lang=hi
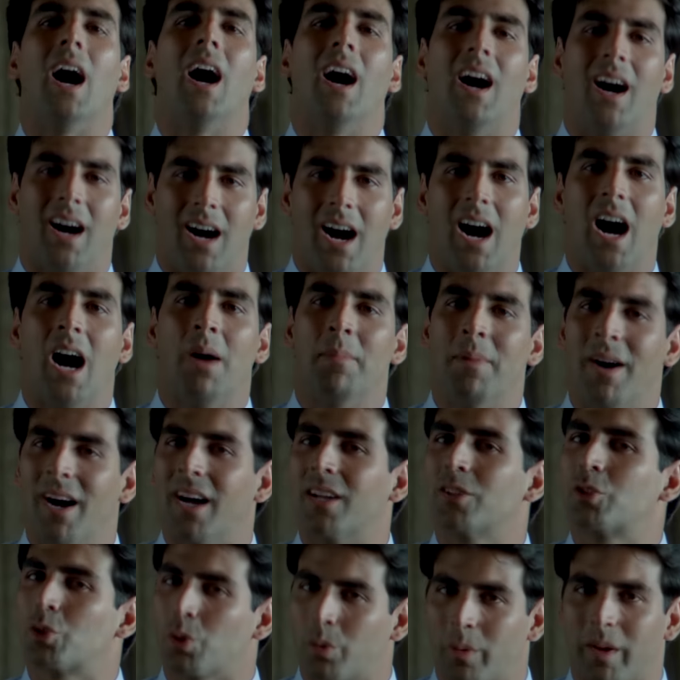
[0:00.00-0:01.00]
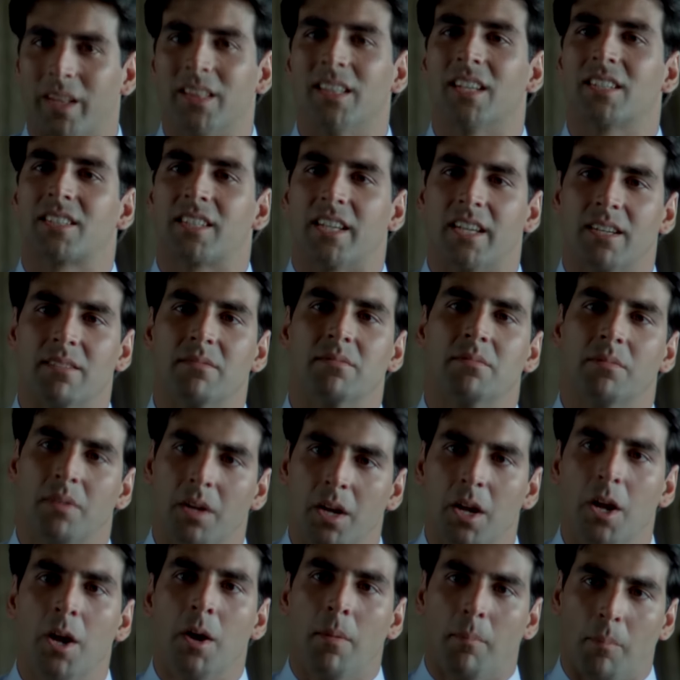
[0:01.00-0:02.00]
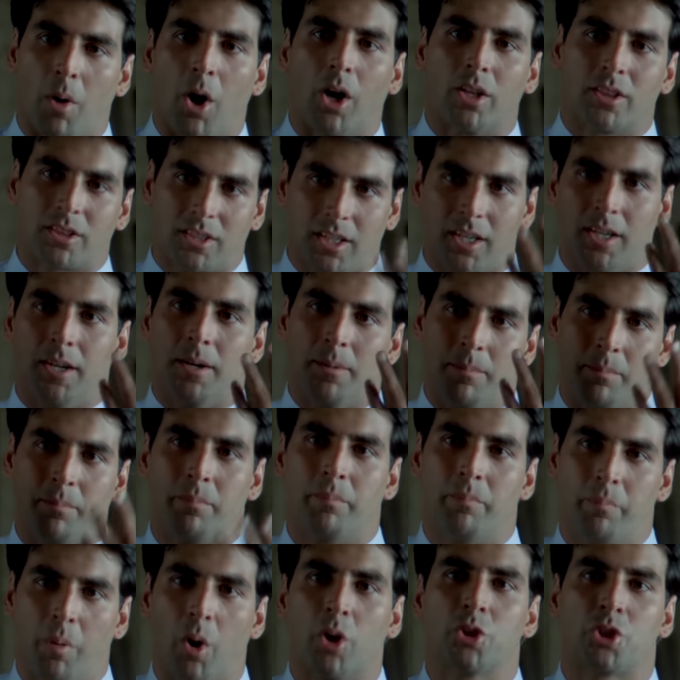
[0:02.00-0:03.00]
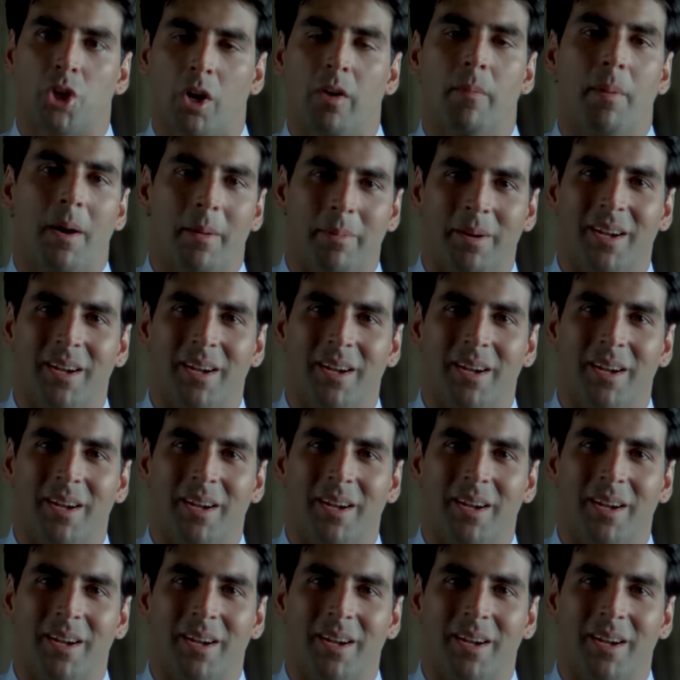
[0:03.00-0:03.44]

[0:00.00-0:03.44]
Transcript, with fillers: हाँ हाँ माँ घनश्याम जी बहुत पहुंचे हुए